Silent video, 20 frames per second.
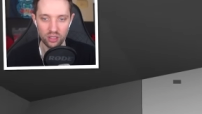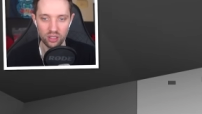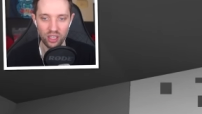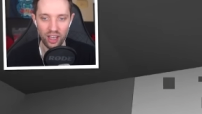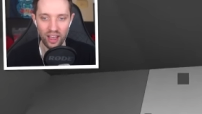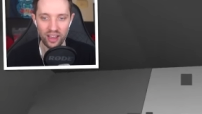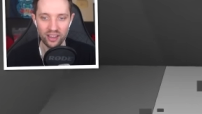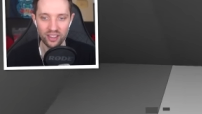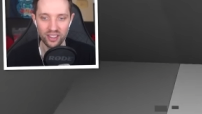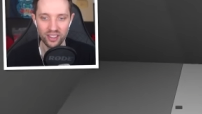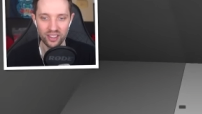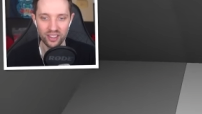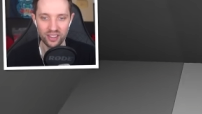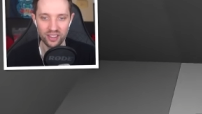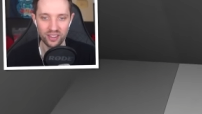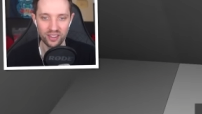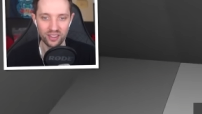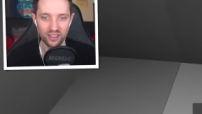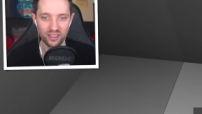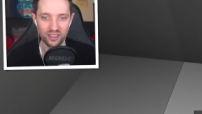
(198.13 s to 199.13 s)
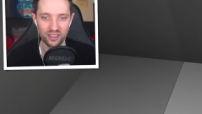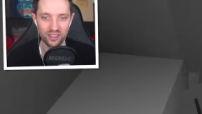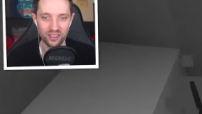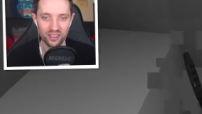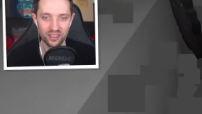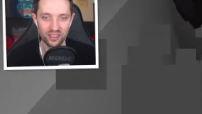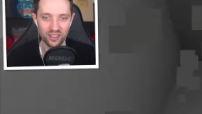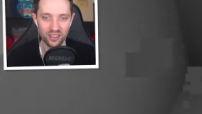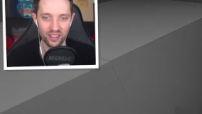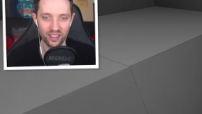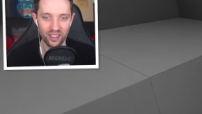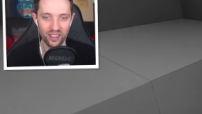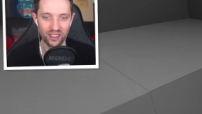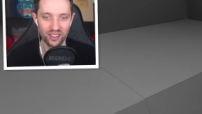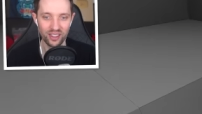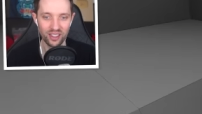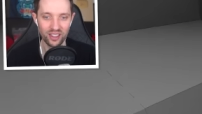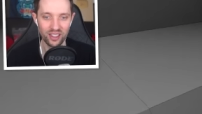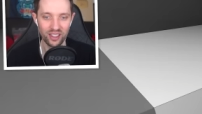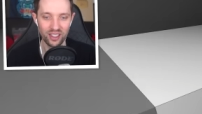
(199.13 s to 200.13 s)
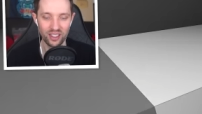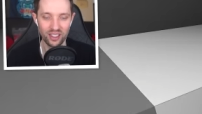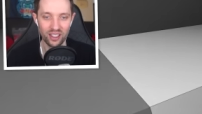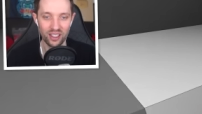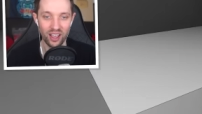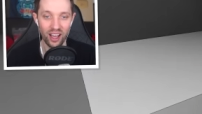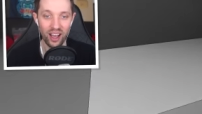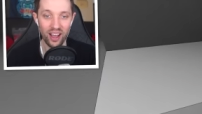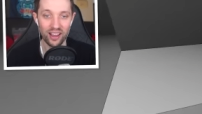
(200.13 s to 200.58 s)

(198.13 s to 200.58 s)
Ha! Ja? Habe ja. ich noch nicht gesehen.